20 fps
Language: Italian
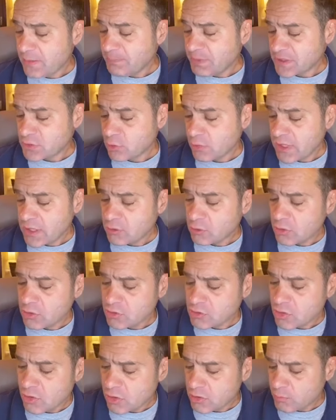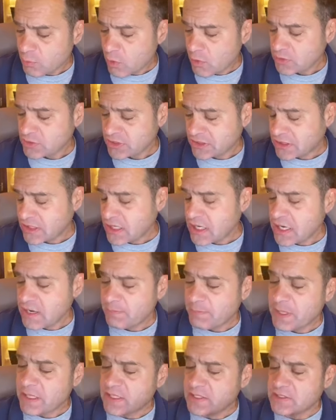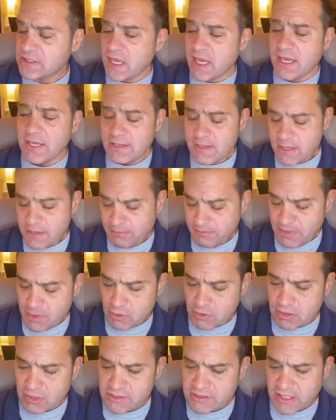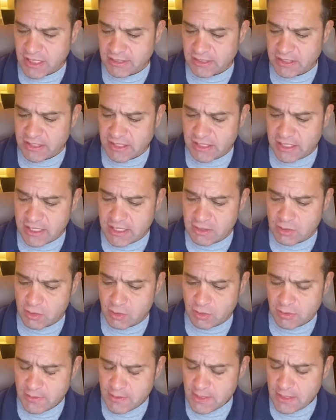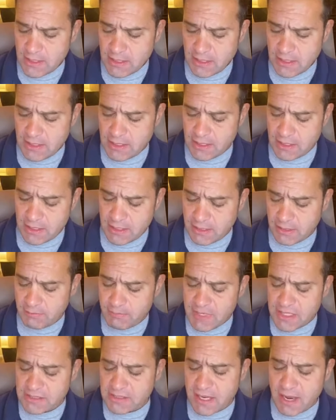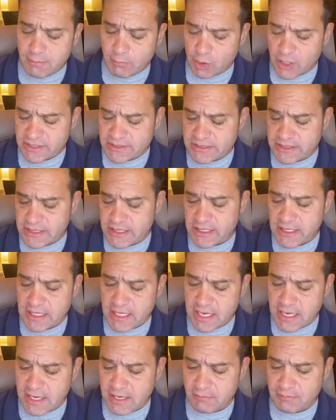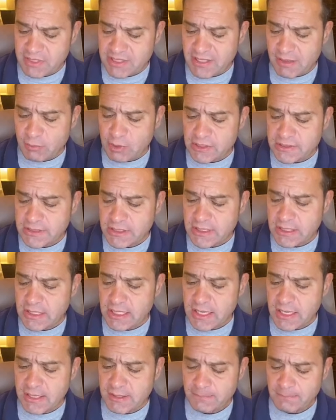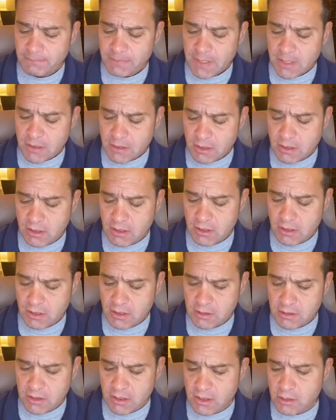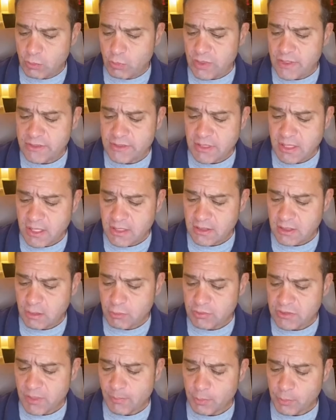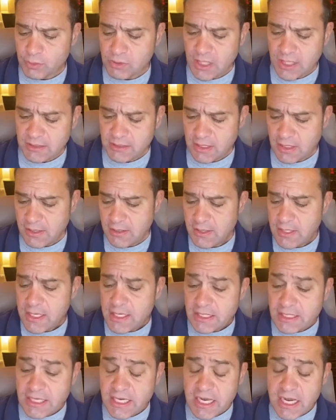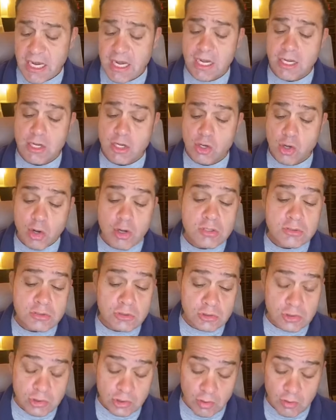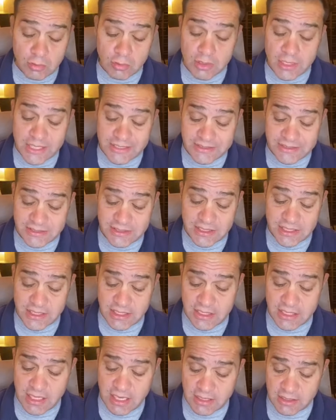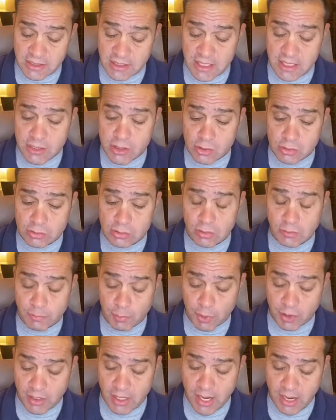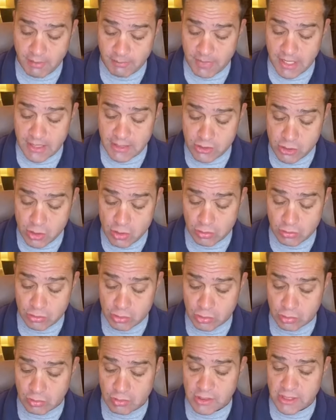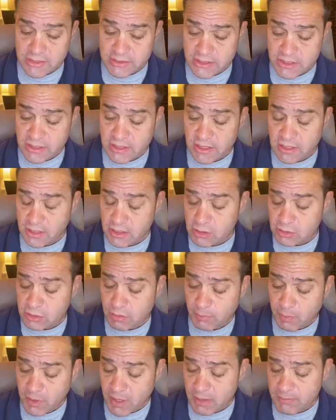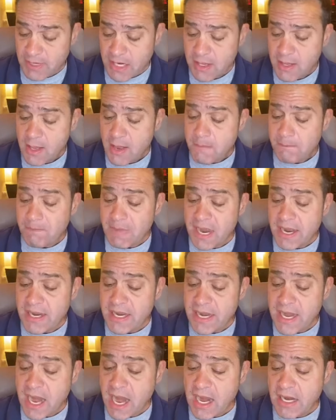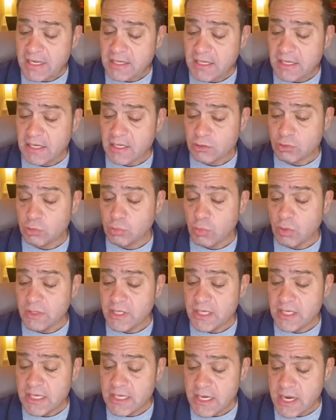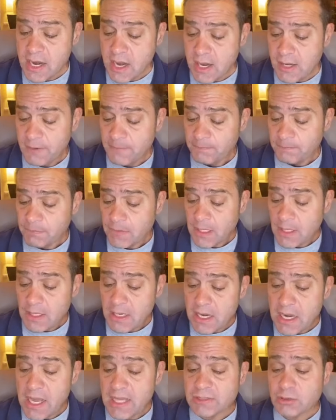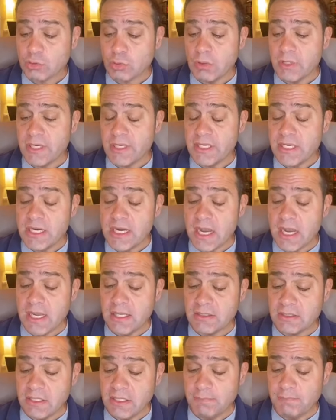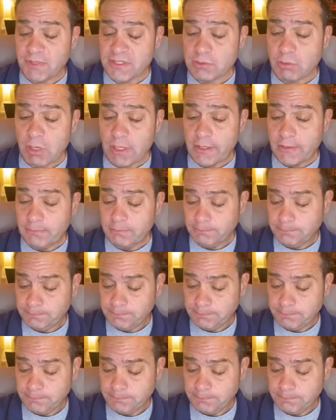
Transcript: il pastore Antonio Sorbo, sì, perché già vedo che lo sta richiedendo. Eh, mettiamo la sigla, mettiamo la sigla eh, di, questa, di questa puntata, che non solo è la sigla del nostro programma, non solo è la sigla del nostro programma, ma è anche la suoneria, la suoneria di Pasquale.